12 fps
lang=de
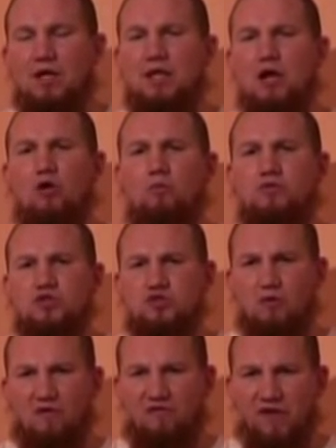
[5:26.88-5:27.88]
Dann kommt es
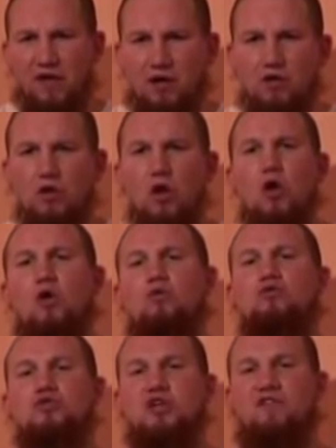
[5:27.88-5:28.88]
zu Affären
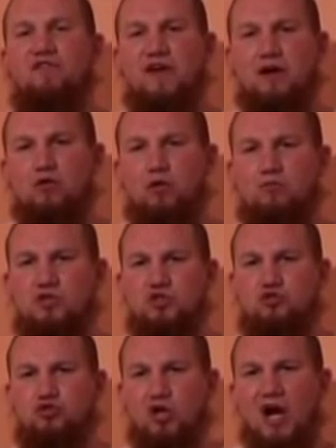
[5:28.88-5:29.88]
und durch Affären kommt es
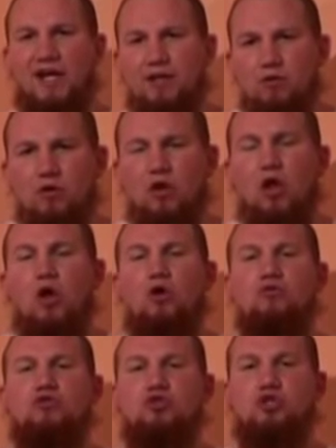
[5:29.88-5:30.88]
zu Scheidungen
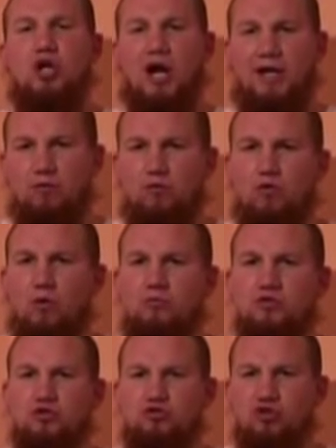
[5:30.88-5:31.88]
und zu Scheidungen
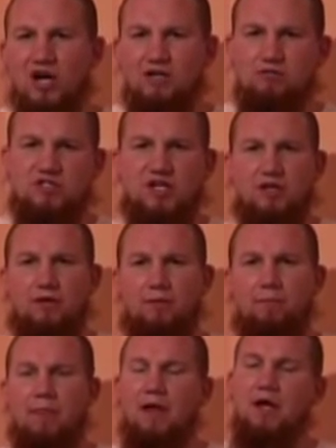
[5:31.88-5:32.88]
kommt es zu
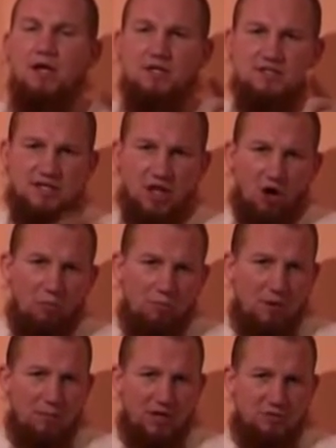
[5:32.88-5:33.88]
Scheidungskindern. Sie glauben
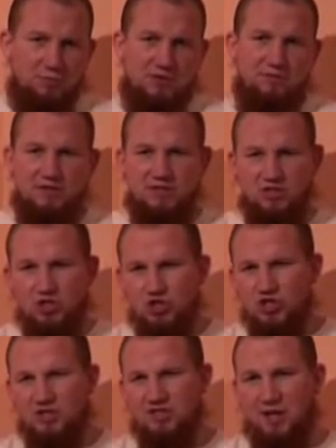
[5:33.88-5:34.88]
mir beispielsweise
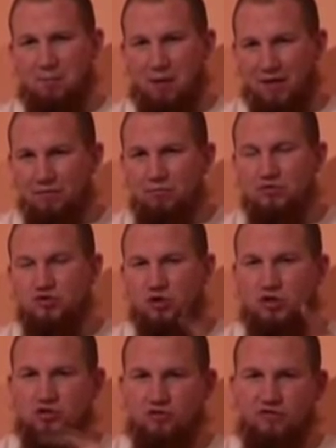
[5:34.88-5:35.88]
nicht, dass der Mann
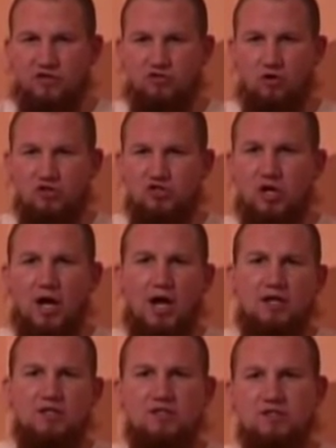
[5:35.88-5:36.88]
besonders auf das Äußere
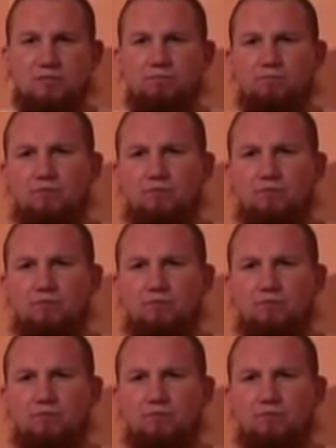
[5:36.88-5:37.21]
achtet.